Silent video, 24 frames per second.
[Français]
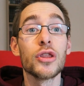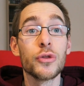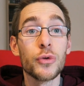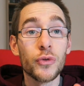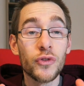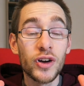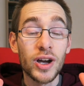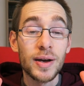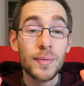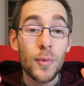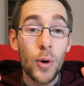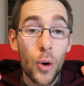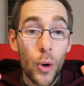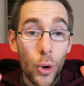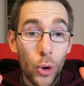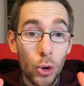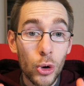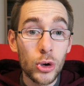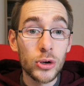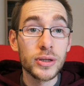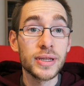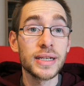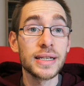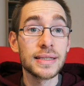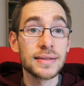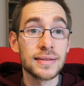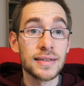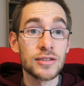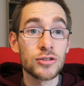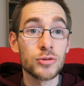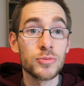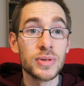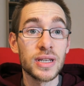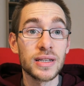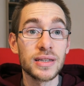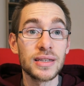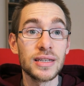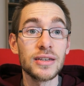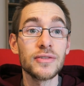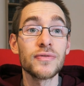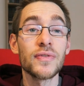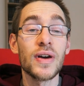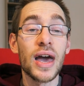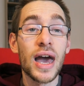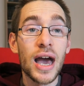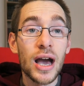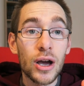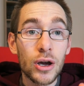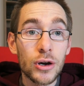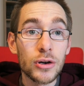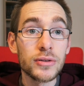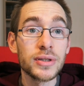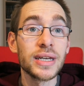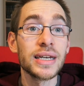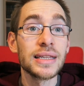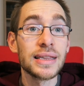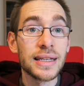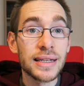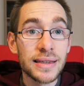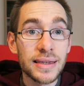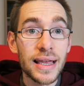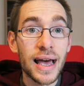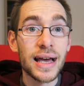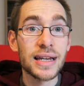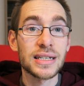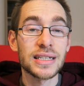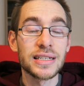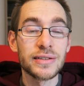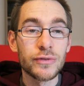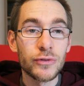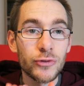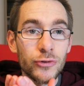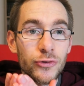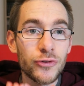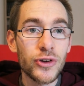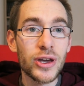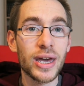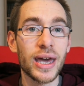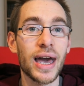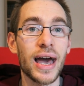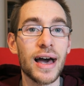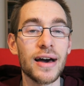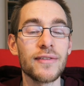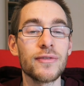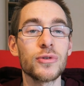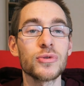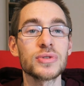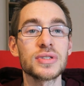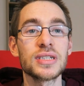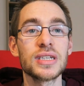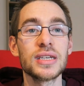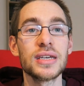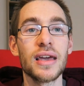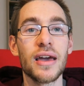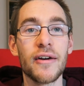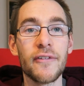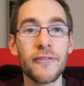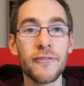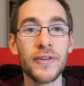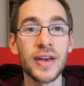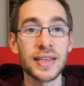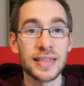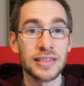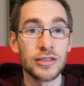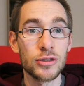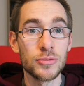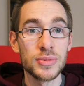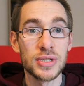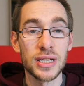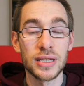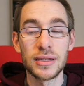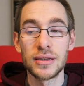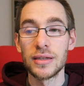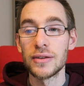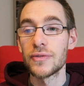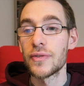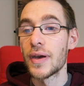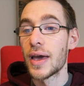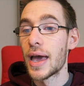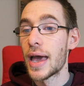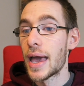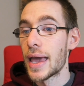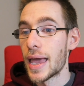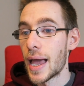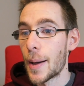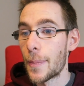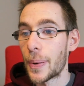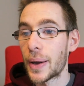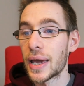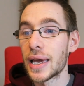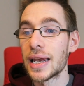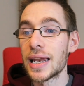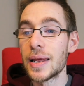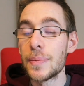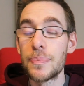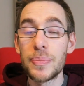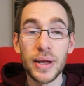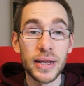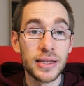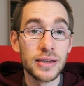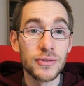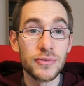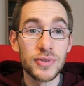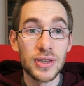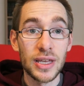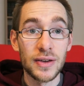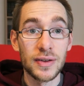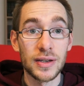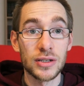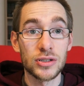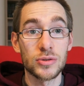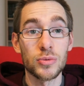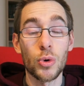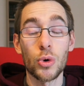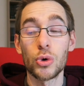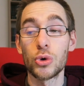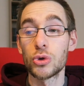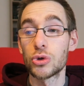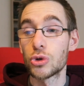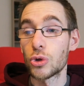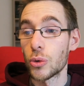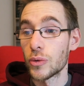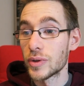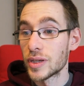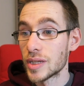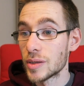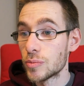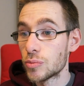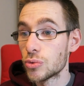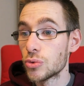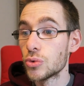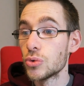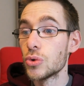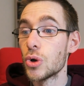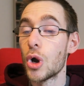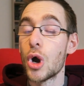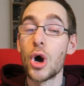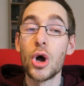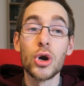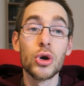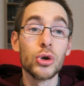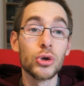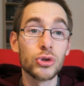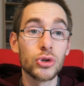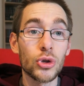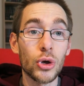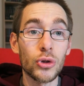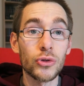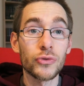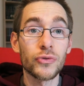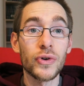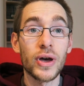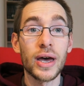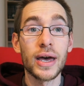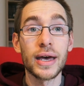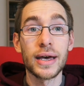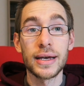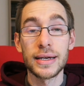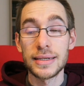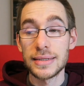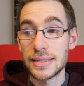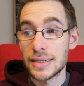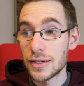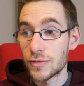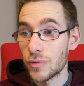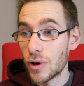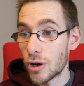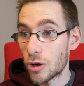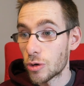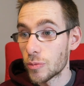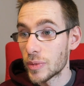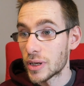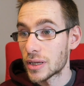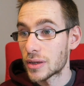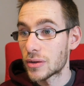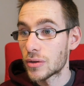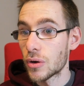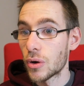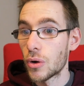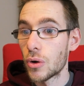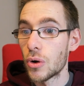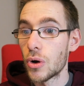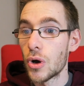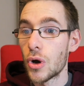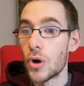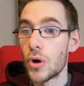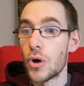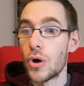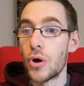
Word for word: Donc vraiment connaître ses objectifs, connaître les tâches qui vont faire avancer vers cet objectif, et après les planifier avec justement le temps de début, le temps de fin, savoir combien de temps